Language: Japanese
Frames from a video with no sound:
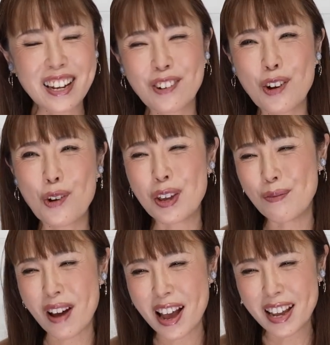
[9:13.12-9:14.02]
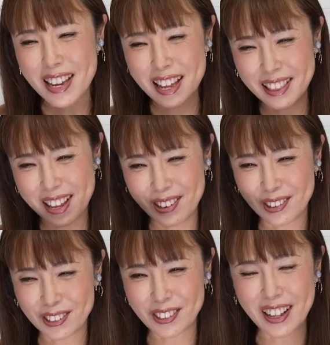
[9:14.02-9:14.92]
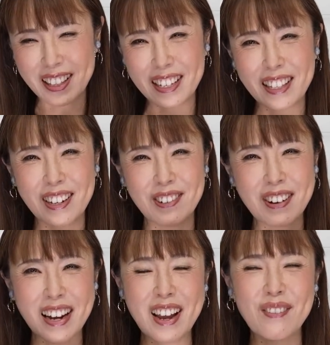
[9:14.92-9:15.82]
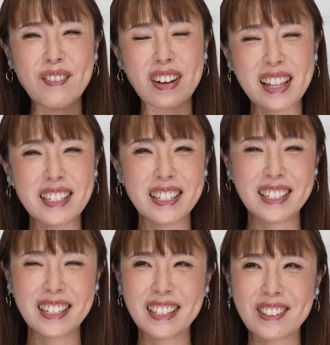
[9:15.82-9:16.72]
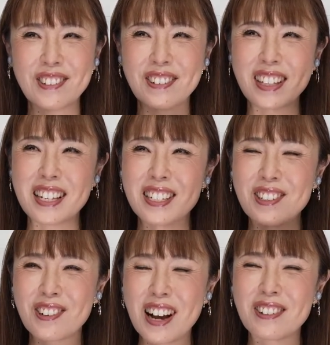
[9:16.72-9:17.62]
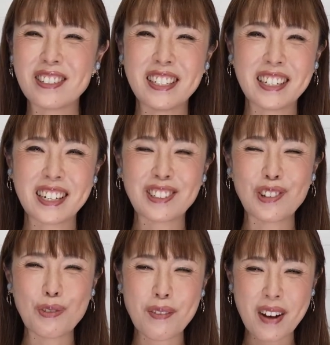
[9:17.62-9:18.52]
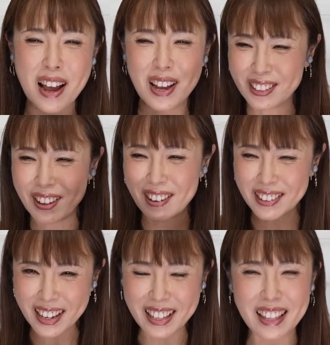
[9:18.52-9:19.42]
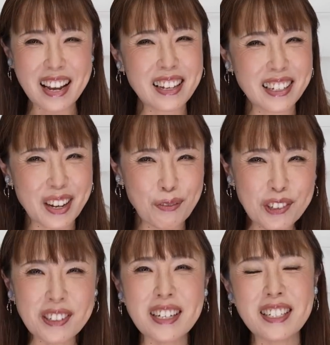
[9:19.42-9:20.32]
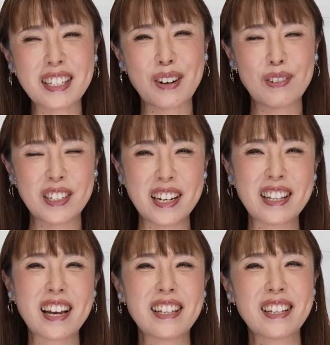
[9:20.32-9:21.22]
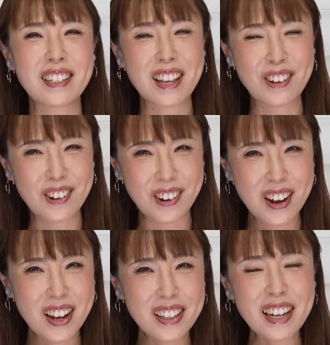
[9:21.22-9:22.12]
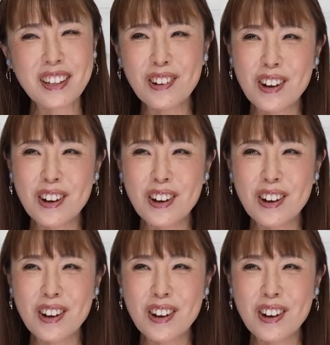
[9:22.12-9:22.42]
これを今やってる子育てしてる若いママたちにその私の確信がそのまま伝わるかってなかなか難しいかもしれないんですけどだけど